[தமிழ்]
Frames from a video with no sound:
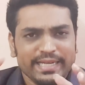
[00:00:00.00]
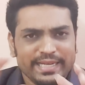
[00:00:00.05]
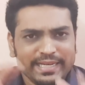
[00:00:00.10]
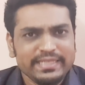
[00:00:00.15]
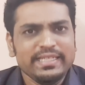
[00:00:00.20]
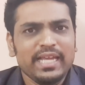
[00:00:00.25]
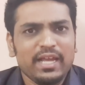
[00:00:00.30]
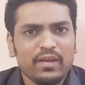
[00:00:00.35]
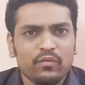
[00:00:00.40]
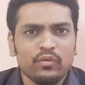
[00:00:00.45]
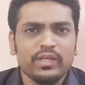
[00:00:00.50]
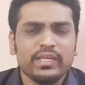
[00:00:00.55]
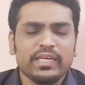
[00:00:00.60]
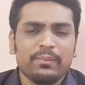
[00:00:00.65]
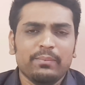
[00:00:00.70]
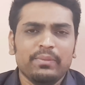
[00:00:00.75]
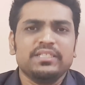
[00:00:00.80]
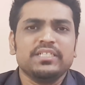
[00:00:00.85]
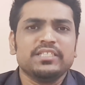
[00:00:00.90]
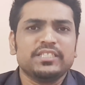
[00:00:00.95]
இந்தியாவும்
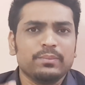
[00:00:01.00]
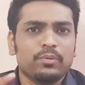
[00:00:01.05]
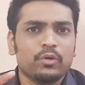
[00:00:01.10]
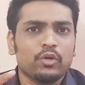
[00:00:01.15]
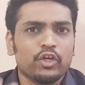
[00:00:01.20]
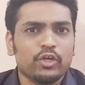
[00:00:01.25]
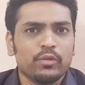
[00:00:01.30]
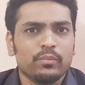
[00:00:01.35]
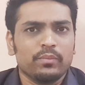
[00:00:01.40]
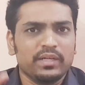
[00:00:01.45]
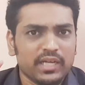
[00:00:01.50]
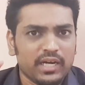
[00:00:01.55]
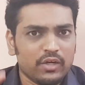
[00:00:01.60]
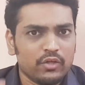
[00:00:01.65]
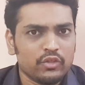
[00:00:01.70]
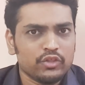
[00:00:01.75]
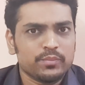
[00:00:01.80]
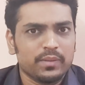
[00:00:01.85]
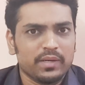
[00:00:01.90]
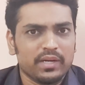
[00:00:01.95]
எமர்ஜென்சி ப்ரொக்யூர்மெண்ட்
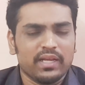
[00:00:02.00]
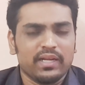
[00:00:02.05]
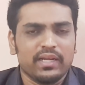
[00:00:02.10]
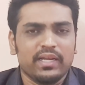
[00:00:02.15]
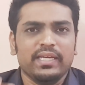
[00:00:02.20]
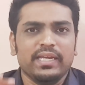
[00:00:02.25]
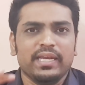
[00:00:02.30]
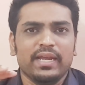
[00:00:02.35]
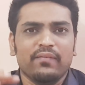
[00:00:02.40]
அனௌன்ஸ் பண்ணாங்க